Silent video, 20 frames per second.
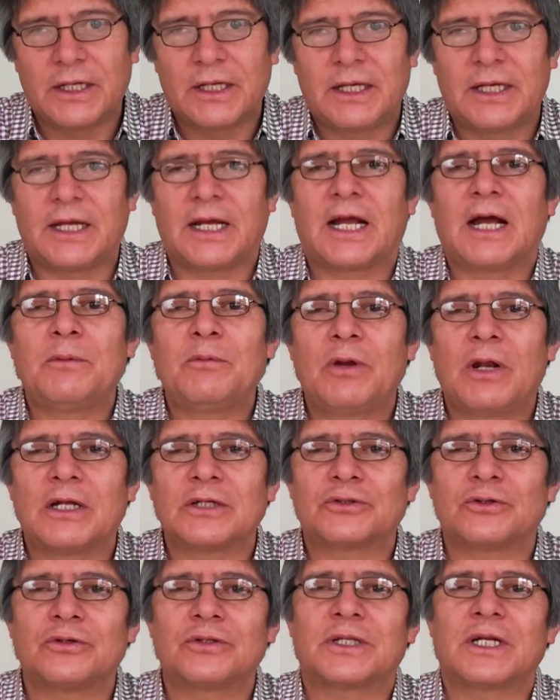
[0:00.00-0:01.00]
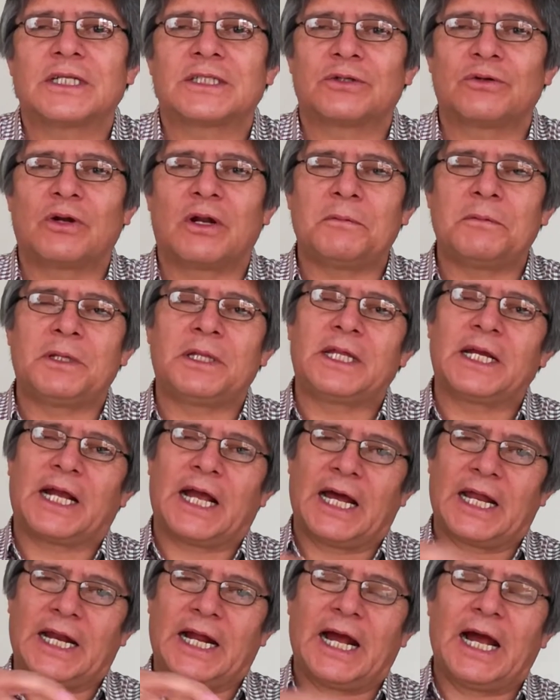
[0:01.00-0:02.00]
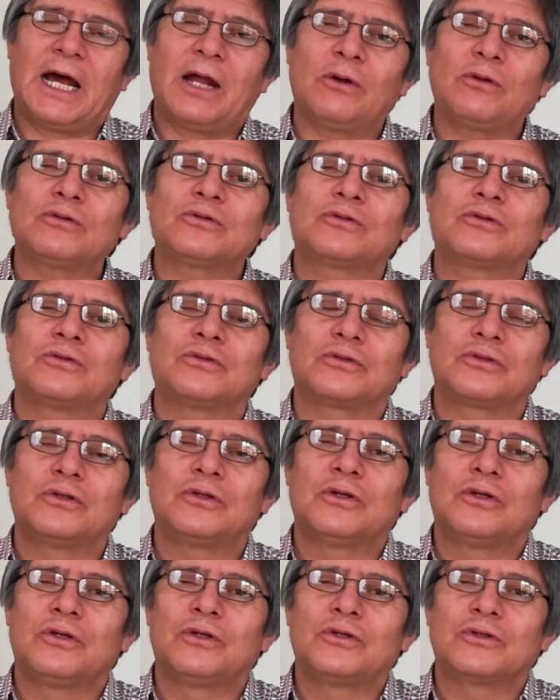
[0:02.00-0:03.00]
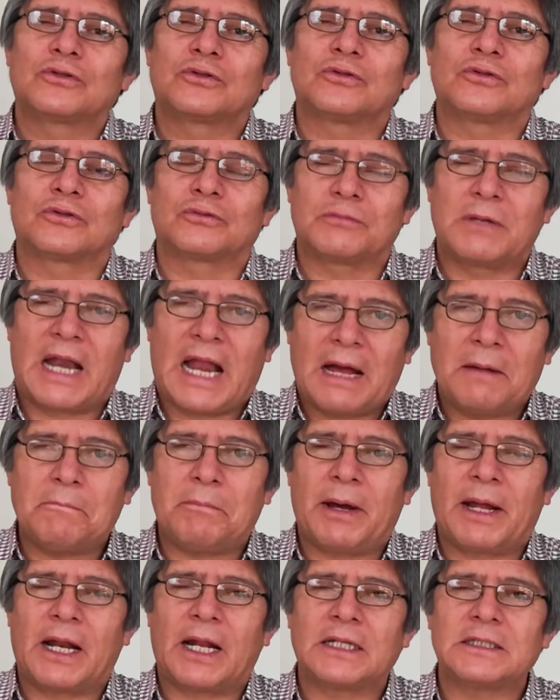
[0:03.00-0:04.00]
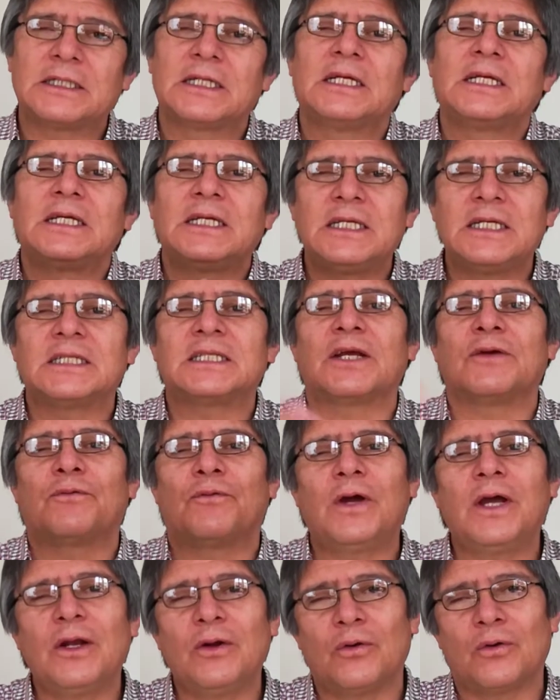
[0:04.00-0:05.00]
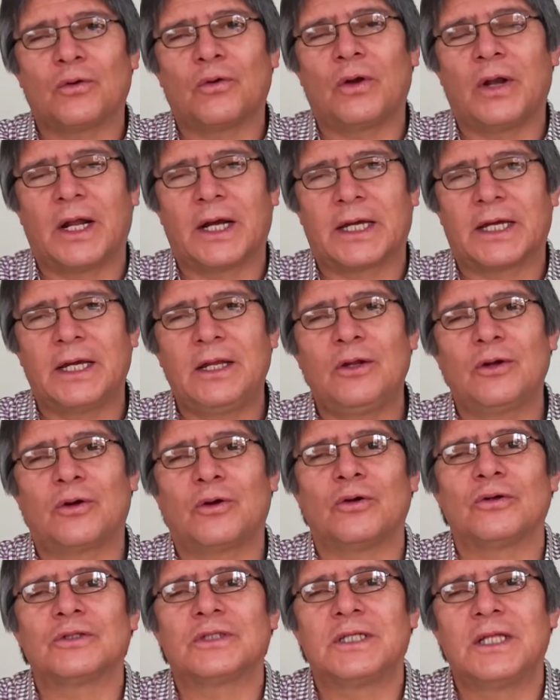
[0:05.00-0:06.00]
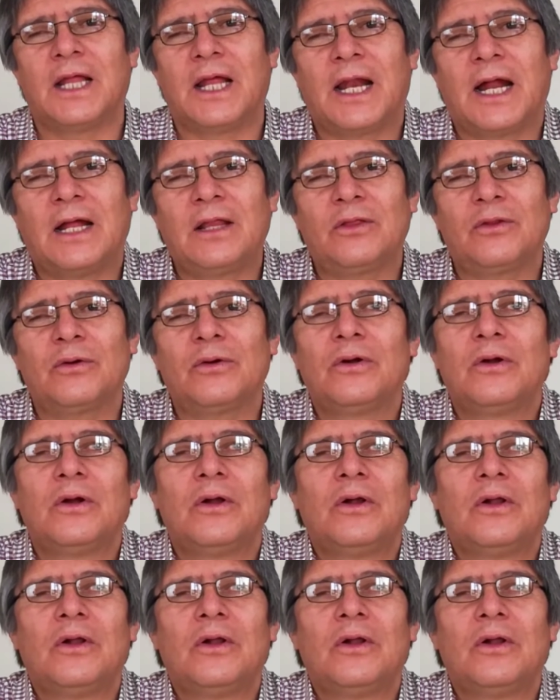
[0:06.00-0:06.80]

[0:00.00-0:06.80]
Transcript: En cambio, las otras seguramente cargaron sus, sus lámparas y se fueron con aquello considerando